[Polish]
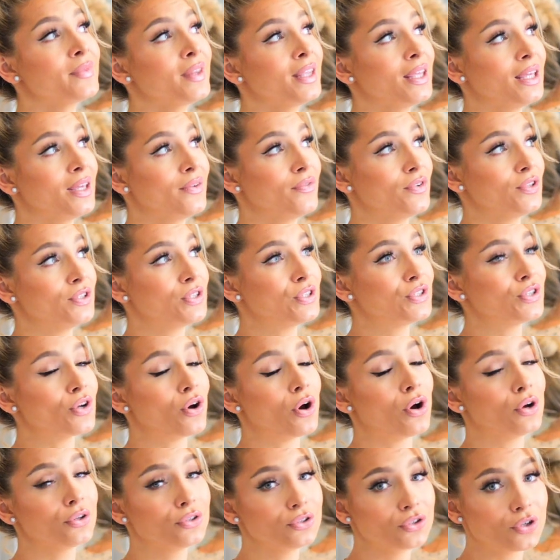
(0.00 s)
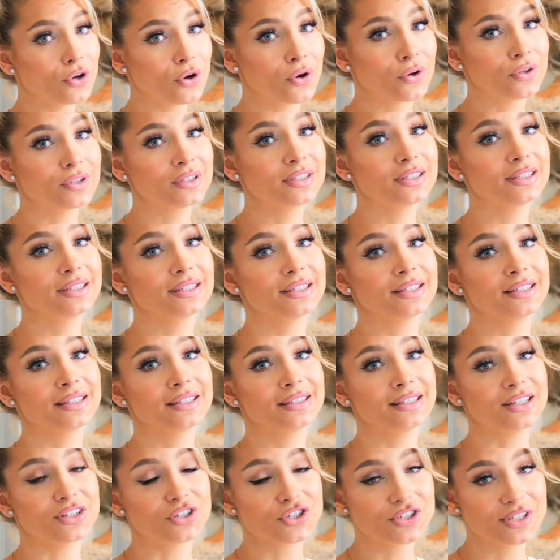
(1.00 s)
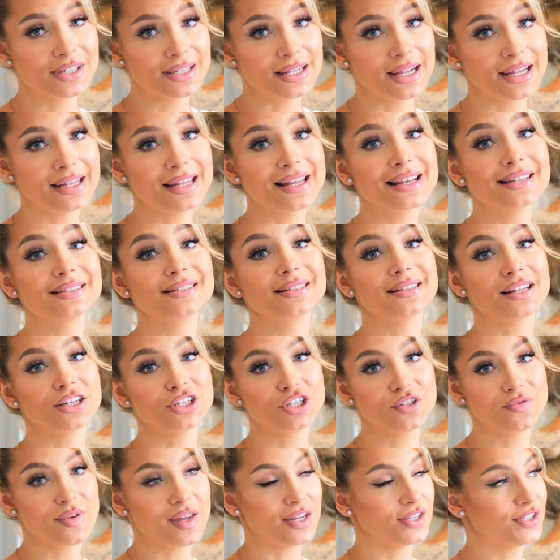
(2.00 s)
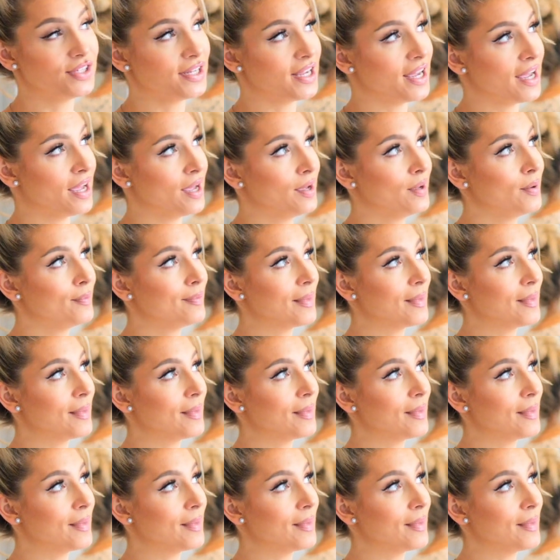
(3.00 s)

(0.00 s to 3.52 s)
I wiecie co, odkąd y, nasz synek jest na świecie,